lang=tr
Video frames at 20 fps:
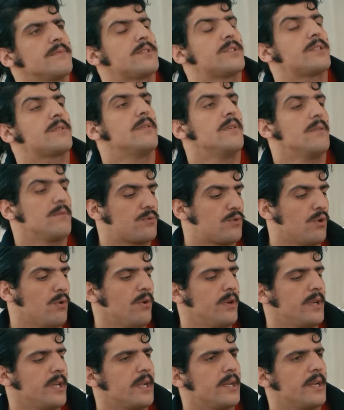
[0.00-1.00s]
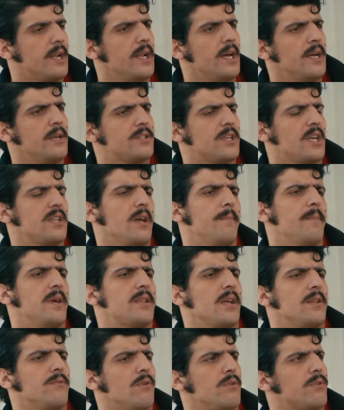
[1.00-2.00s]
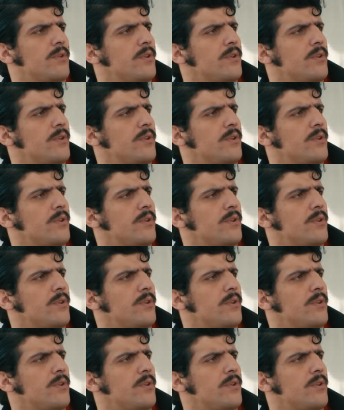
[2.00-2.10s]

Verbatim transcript: Şşt, sok onu yerine lan. Şeytan meytan